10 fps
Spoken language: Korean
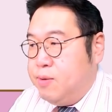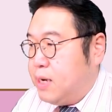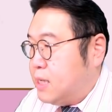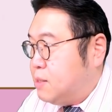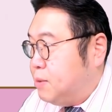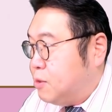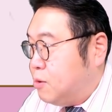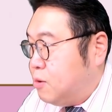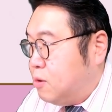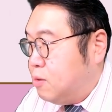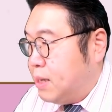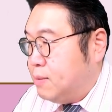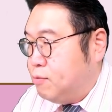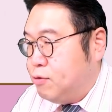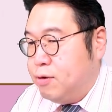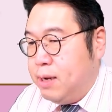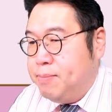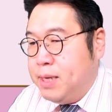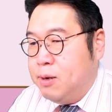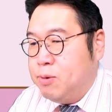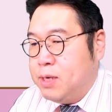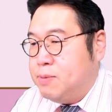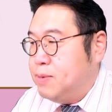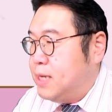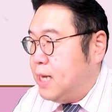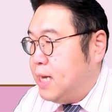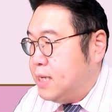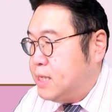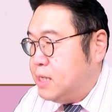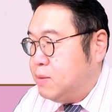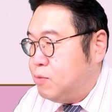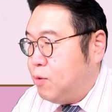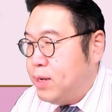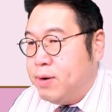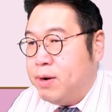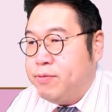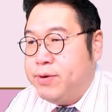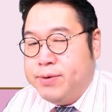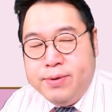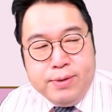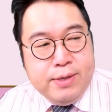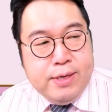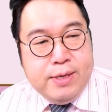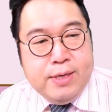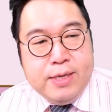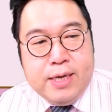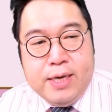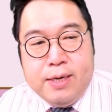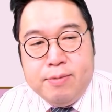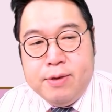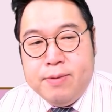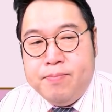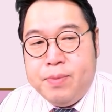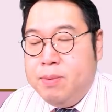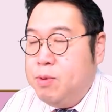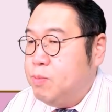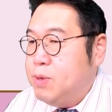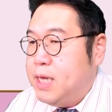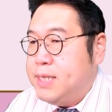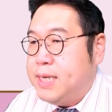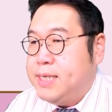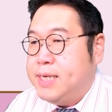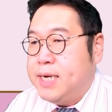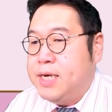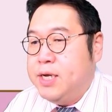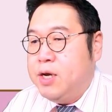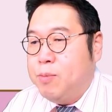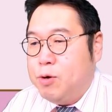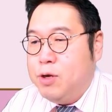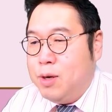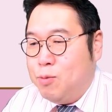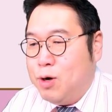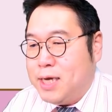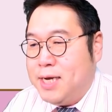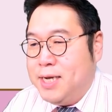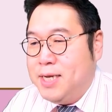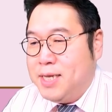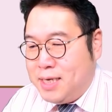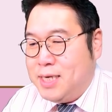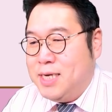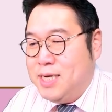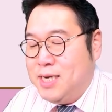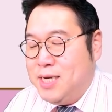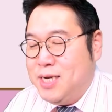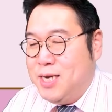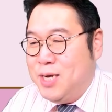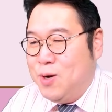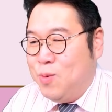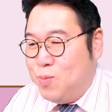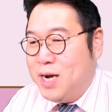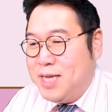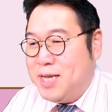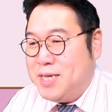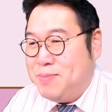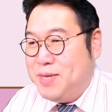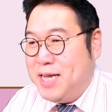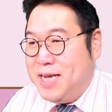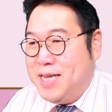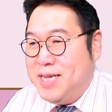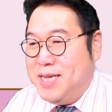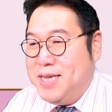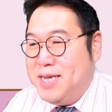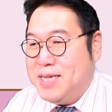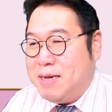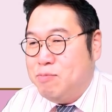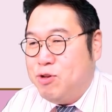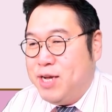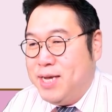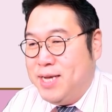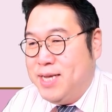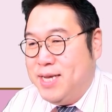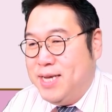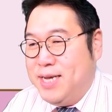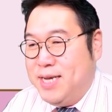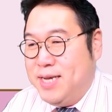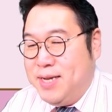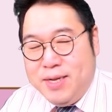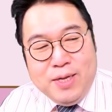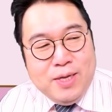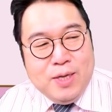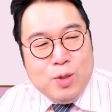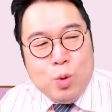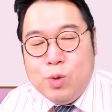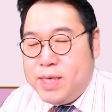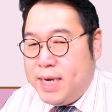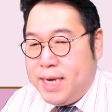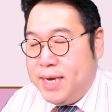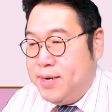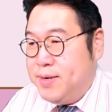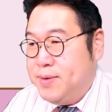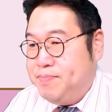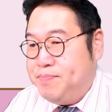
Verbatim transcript: 오늘 아침에도 많은 분들 함께하고 계십니다. 진심으로 환영하고요. 자, 여러분 김용민의 새 책 혐오를 혐오하다 다시 예, 홍보하게 됐습니다. 3쇄 예, 좋은 책이에요.